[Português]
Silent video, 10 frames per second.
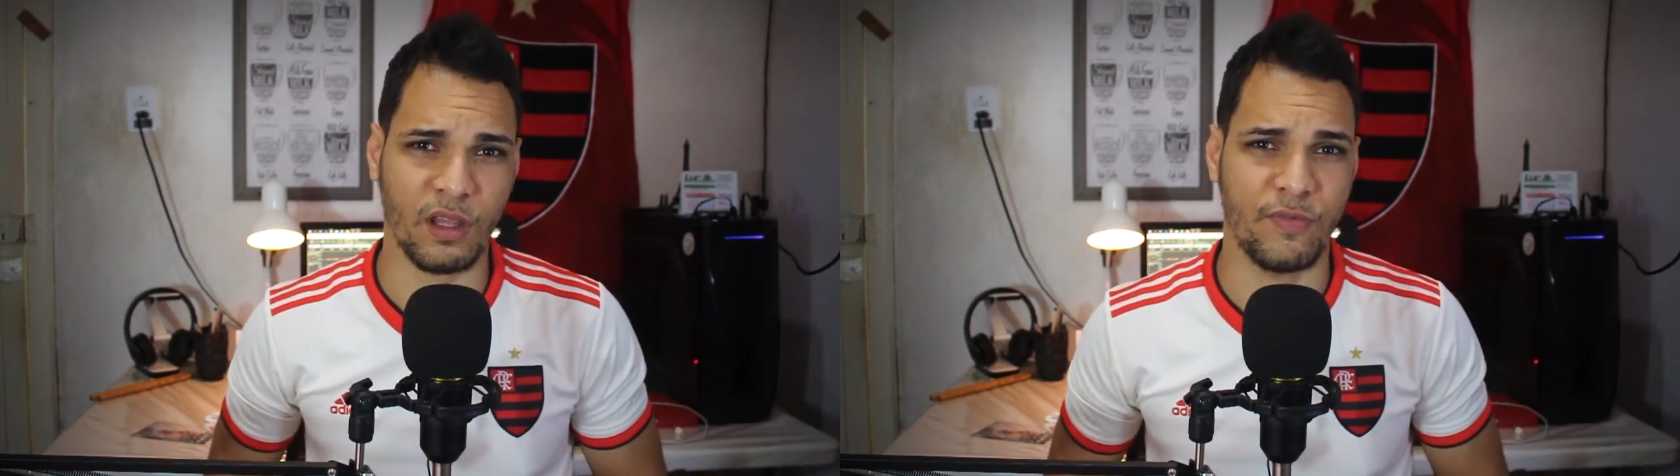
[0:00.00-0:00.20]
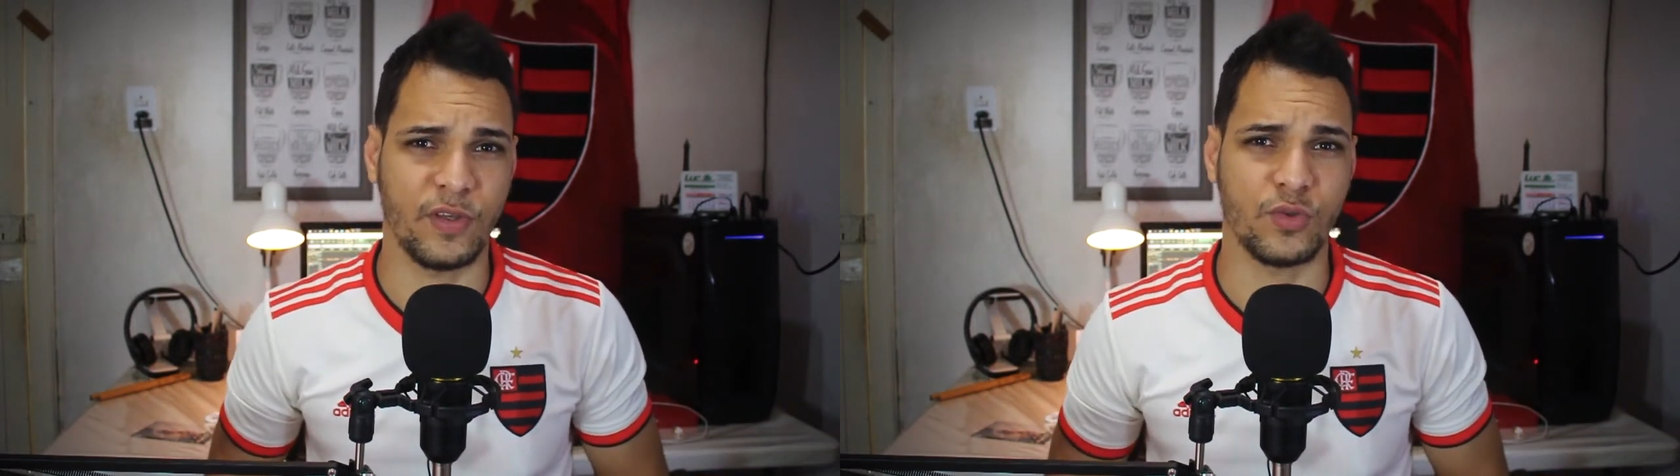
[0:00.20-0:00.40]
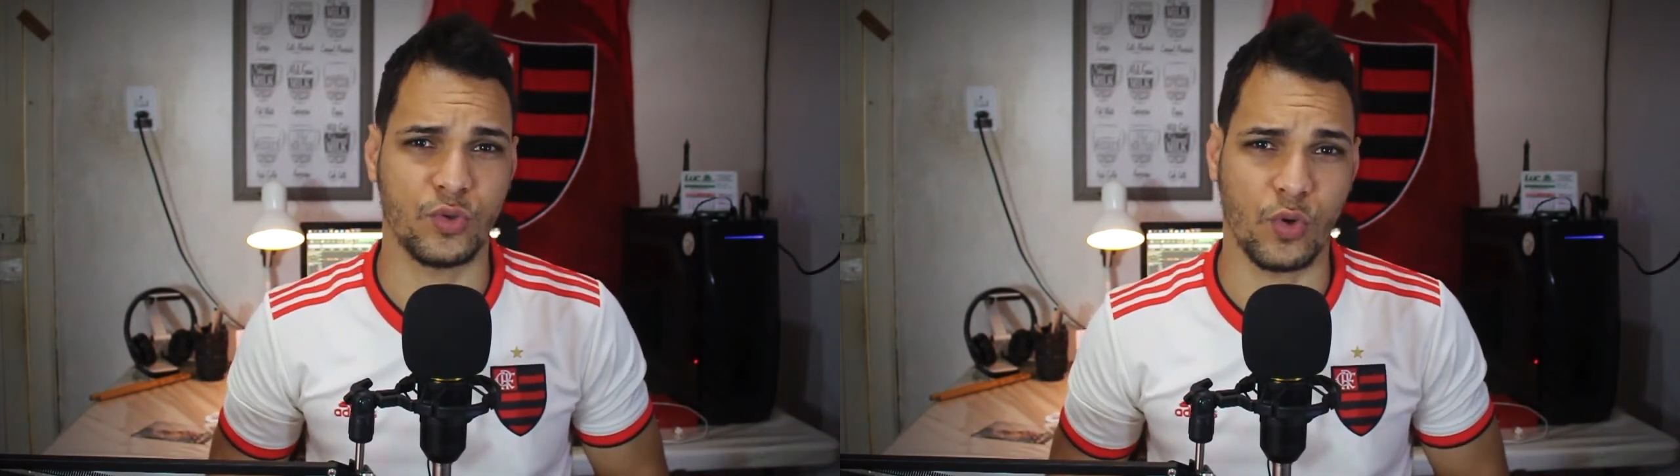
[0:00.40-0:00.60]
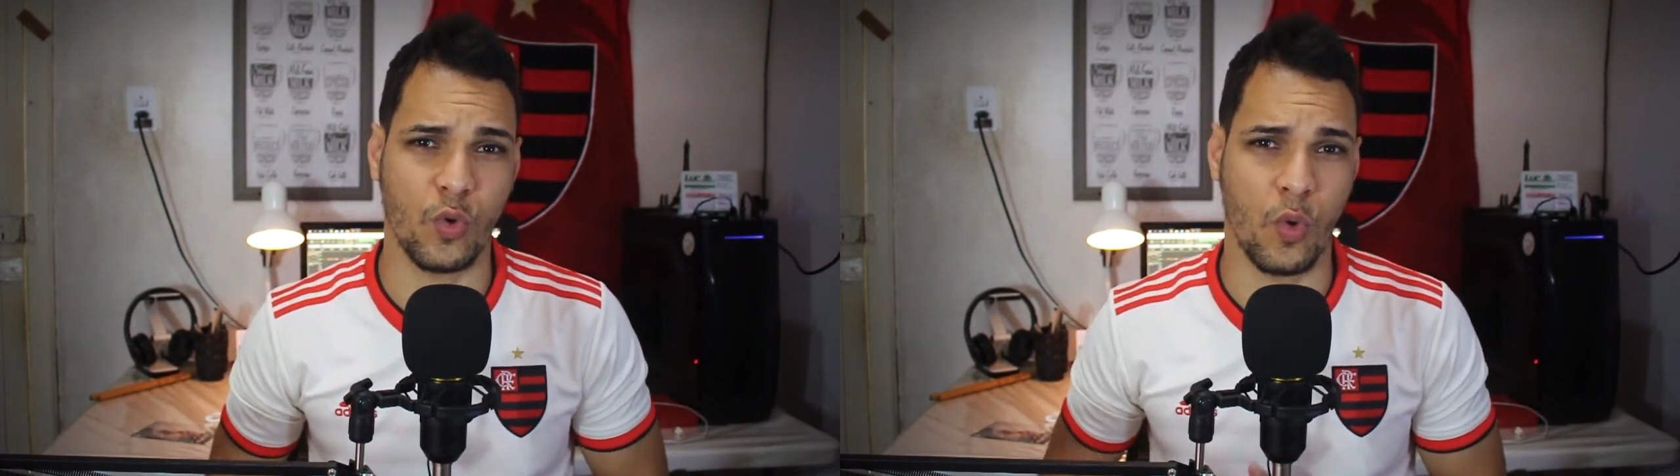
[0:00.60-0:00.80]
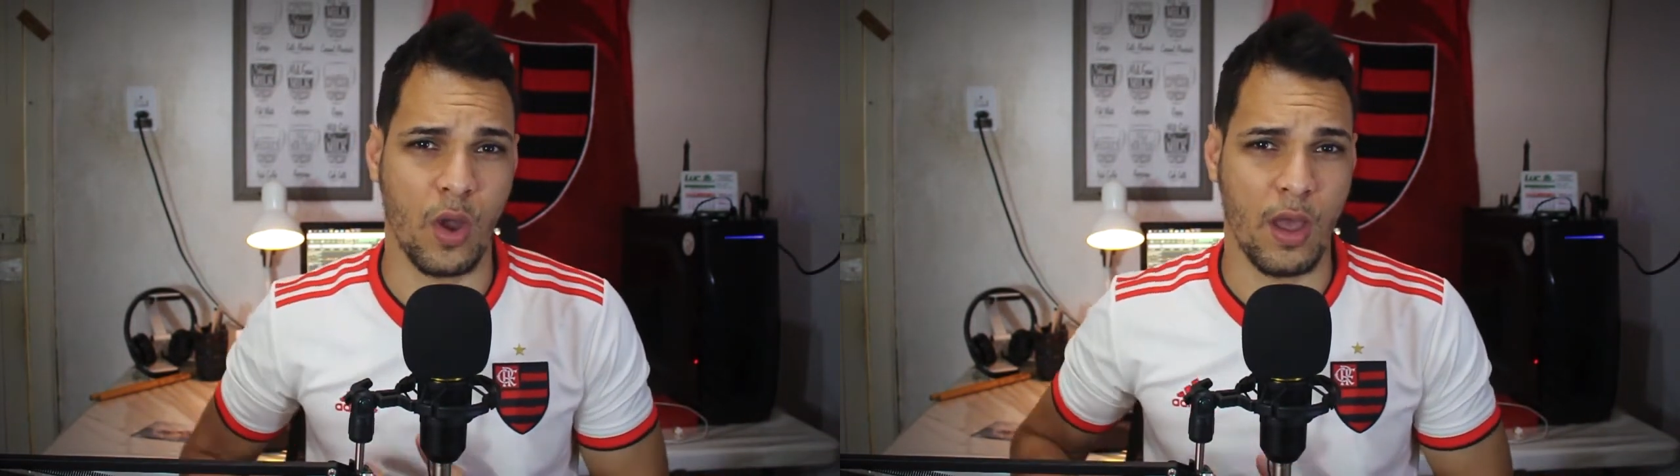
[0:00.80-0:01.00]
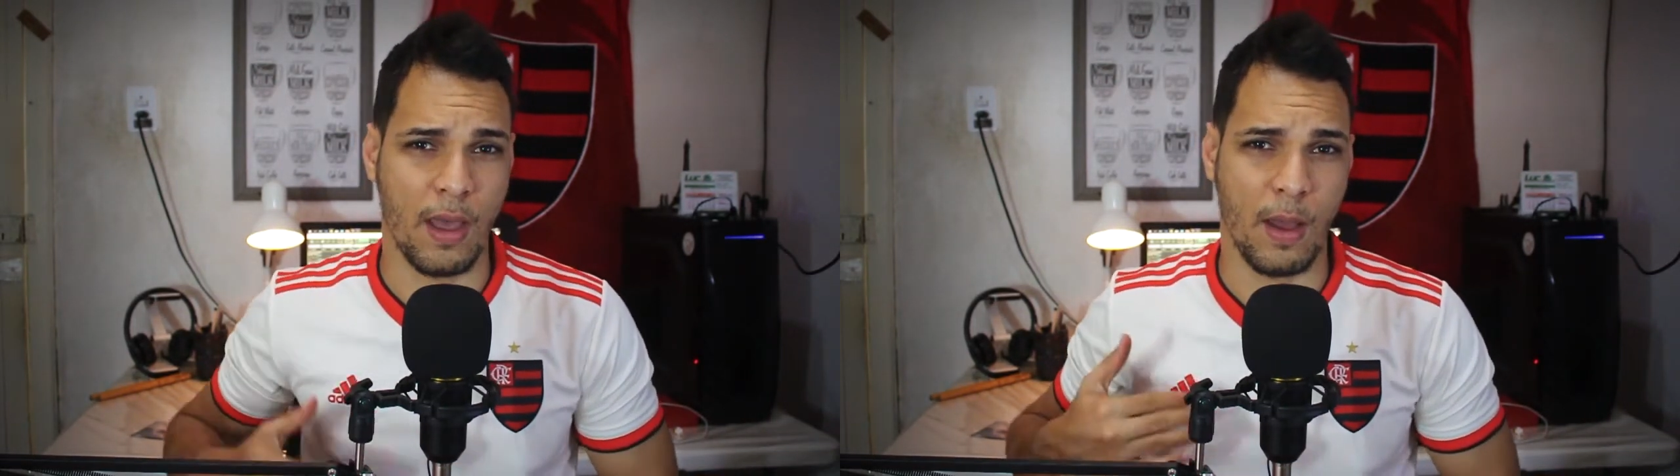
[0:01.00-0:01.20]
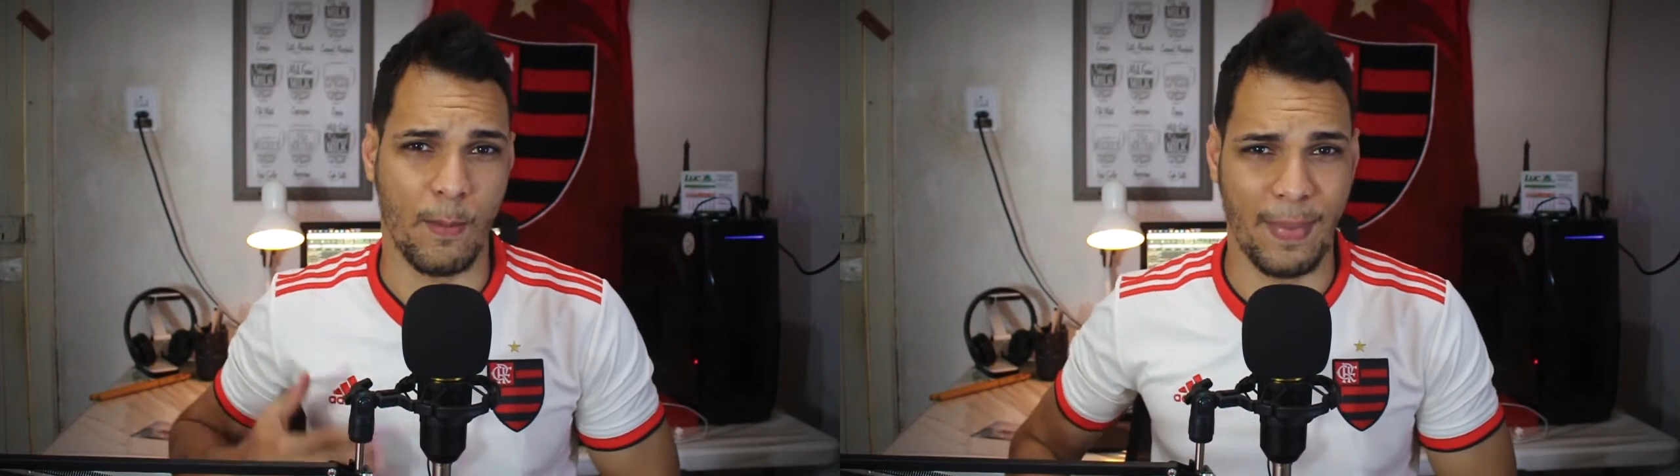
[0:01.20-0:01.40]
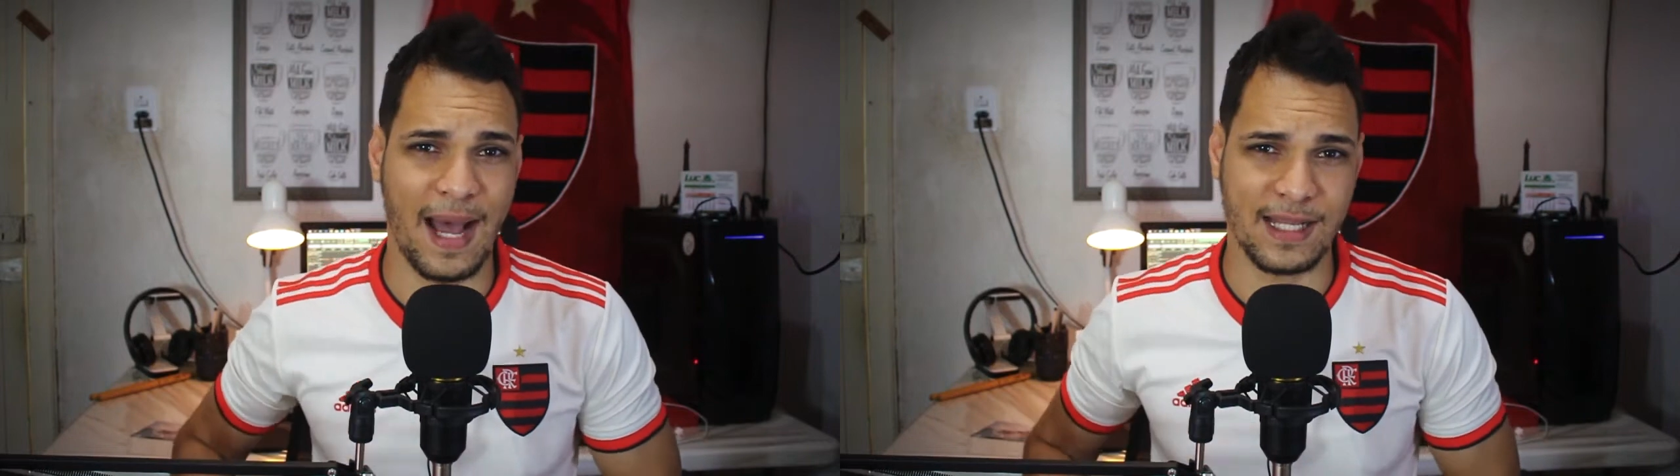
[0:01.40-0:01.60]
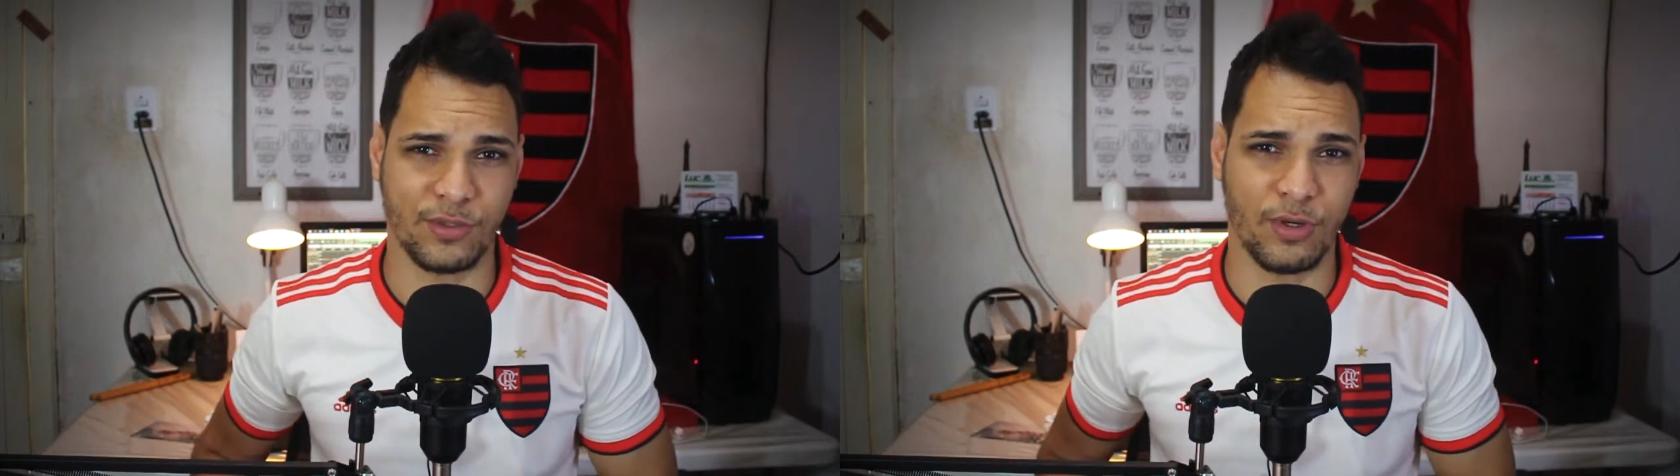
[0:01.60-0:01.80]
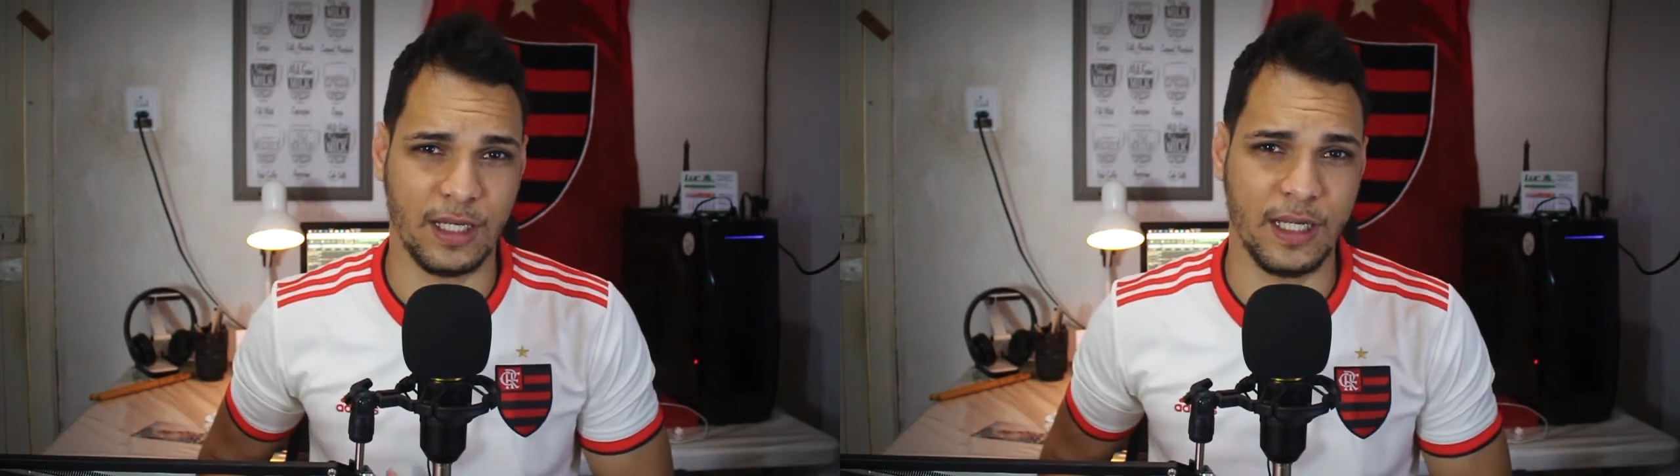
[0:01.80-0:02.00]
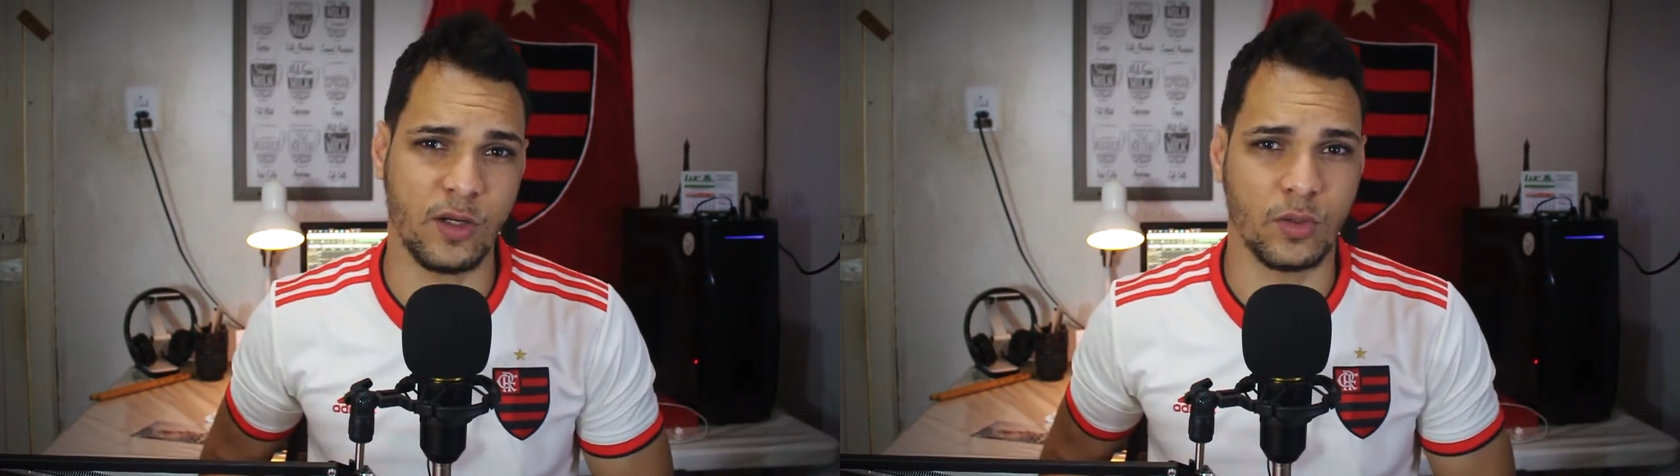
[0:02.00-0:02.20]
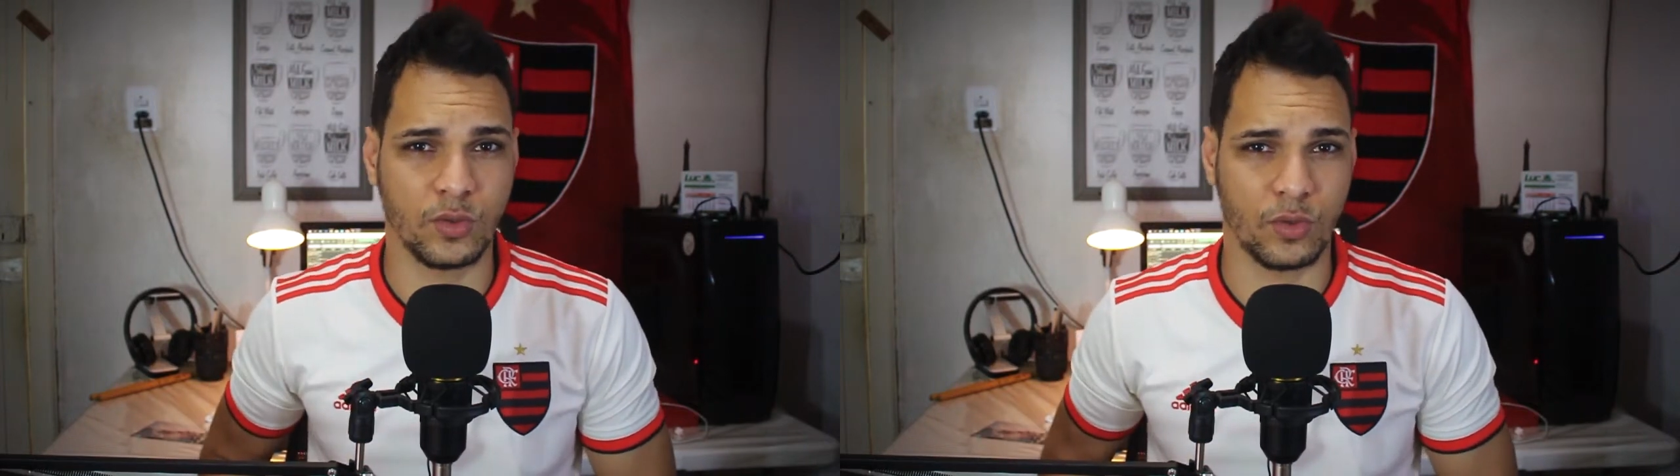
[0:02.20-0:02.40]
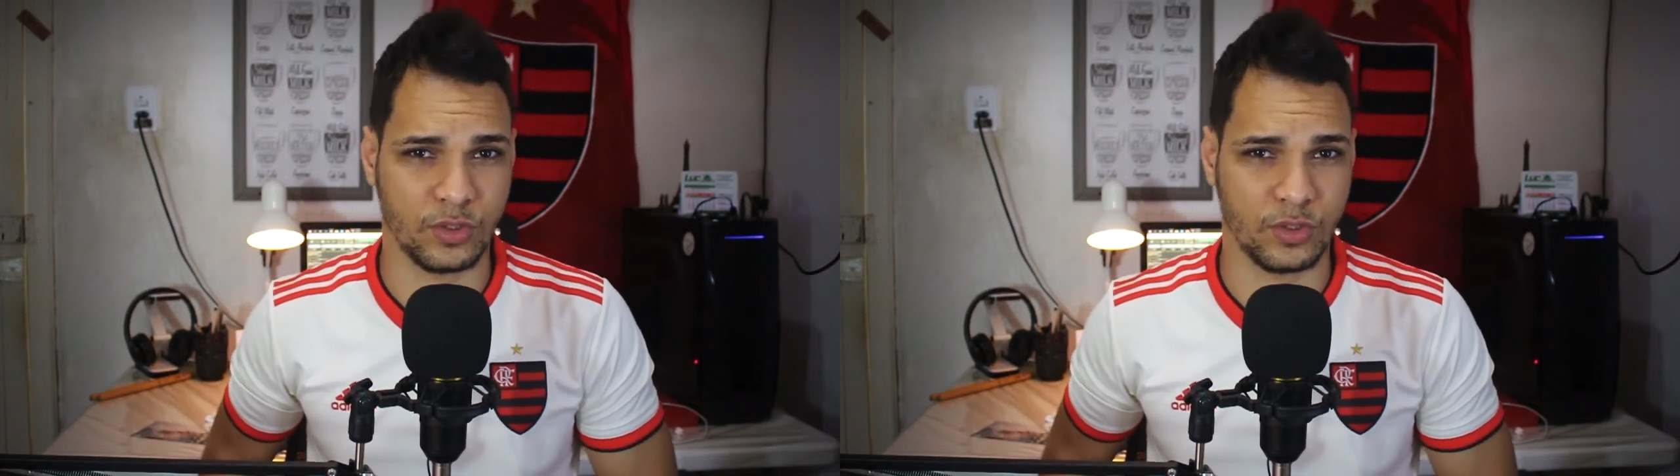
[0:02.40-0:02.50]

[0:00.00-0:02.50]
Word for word: fez um jogo básico ali contra